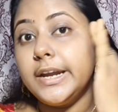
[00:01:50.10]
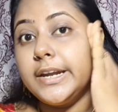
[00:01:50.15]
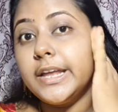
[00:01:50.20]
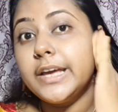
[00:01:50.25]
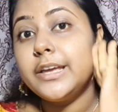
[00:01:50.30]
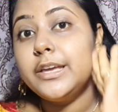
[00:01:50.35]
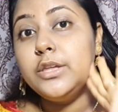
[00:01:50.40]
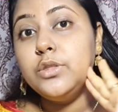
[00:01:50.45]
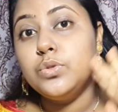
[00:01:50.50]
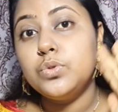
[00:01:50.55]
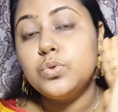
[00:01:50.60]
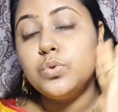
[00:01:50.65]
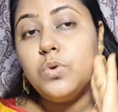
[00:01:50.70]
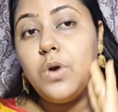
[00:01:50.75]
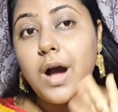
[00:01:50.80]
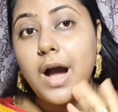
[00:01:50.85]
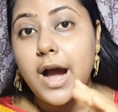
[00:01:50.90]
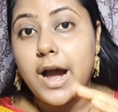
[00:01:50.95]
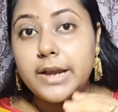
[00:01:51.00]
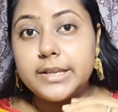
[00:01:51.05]
এটা কিন্তু
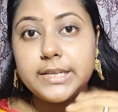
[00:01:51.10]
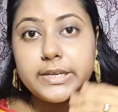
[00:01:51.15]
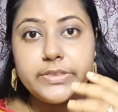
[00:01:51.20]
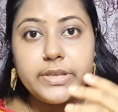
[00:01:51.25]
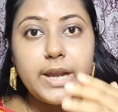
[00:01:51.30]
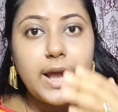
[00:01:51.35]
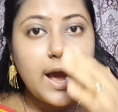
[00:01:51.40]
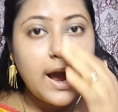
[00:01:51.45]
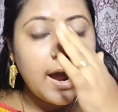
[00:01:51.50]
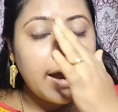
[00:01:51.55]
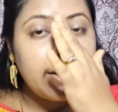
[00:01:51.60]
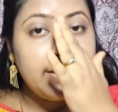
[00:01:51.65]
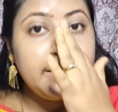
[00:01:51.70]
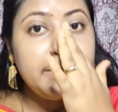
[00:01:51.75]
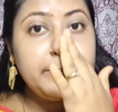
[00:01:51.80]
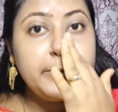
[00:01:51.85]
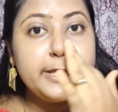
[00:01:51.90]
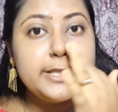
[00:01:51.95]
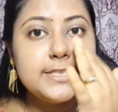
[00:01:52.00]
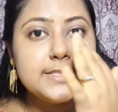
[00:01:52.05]
যাদের
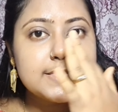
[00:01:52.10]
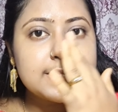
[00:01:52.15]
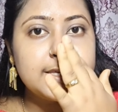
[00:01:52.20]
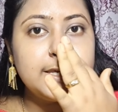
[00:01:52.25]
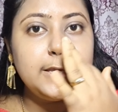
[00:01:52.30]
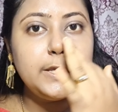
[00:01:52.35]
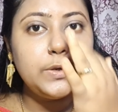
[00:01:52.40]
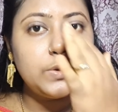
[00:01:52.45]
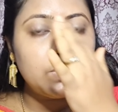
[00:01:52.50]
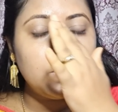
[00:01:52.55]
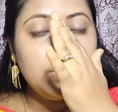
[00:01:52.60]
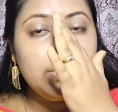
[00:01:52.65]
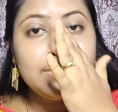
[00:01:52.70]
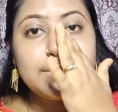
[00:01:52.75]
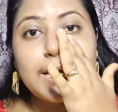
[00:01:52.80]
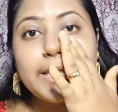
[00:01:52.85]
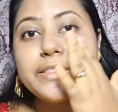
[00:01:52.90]
আনইভেন স্কিন টোন